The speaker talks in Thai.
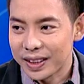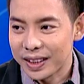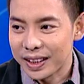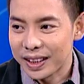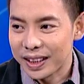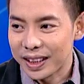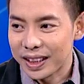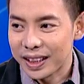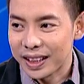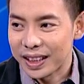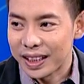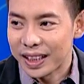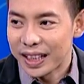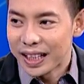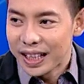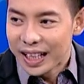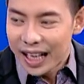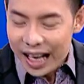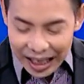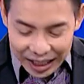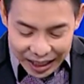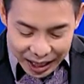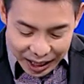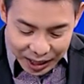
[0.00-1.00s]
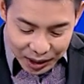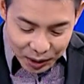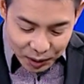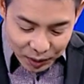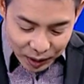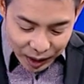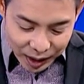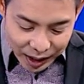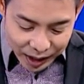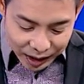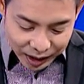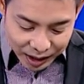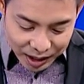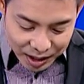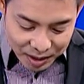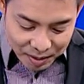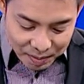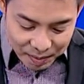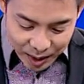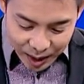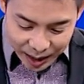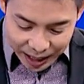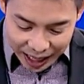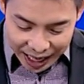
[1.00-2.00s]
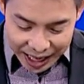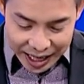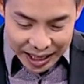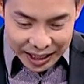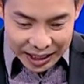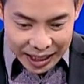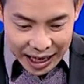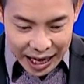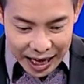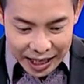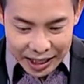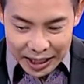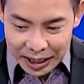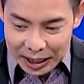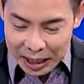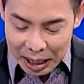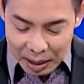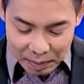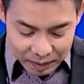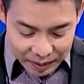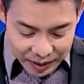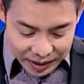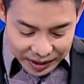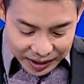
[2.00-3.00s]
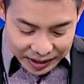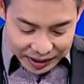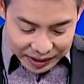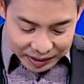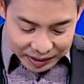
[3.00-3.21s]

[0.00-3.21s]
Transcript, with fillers: อาอาการนิ้วกระดิกนี่มีหลายอาการนะครับ ใช่